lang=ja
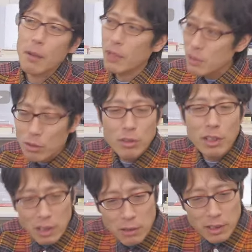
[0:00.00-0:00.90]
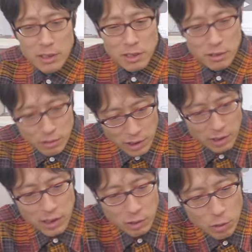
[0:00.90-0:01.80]
あまりそういうのはね、私具
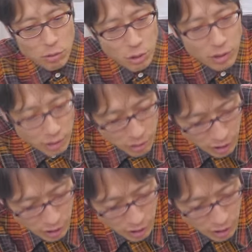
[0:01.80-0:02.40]
体的にどう動いて